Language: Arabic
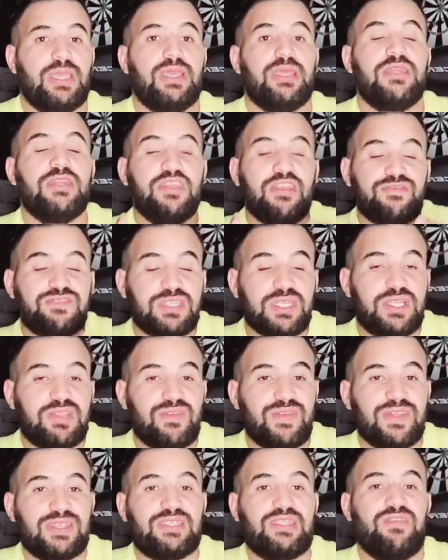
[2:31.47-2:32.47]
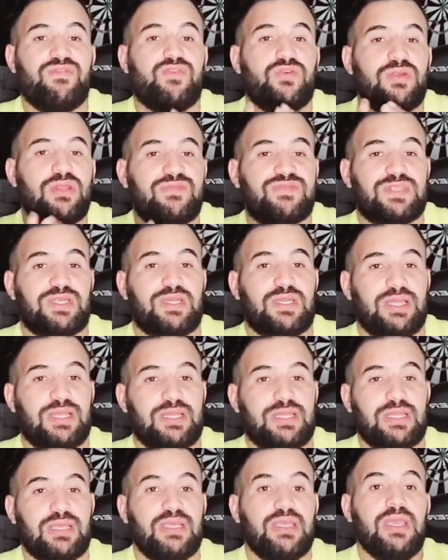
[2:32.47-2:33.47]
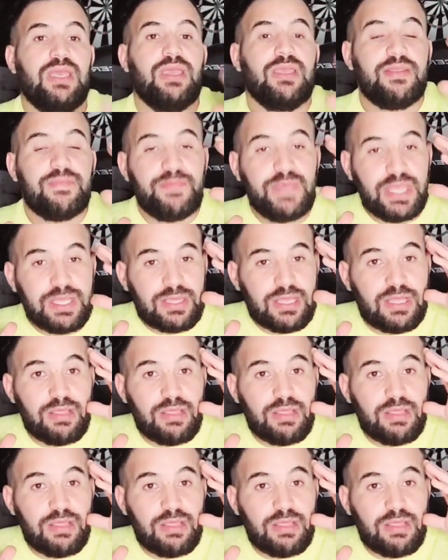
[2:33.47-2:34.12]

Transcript: نفس التفلسيف ونفس الغلطه ما,